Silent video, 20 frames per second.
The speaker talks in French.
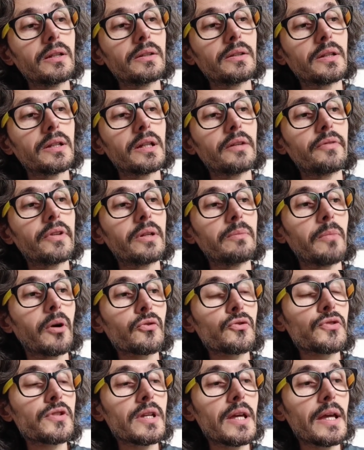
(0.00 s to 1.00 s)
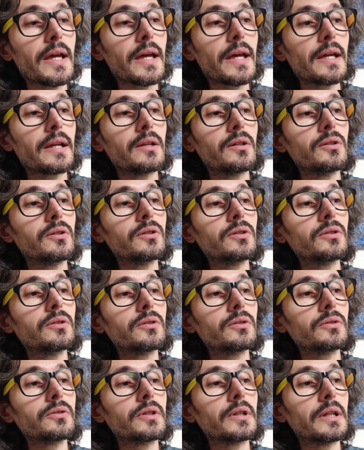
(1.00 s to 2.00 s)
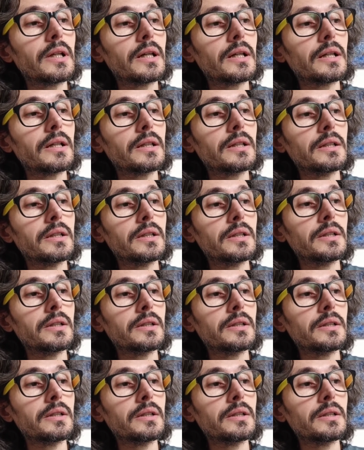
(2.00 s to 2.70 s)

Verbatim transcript: de l'événementiel, de la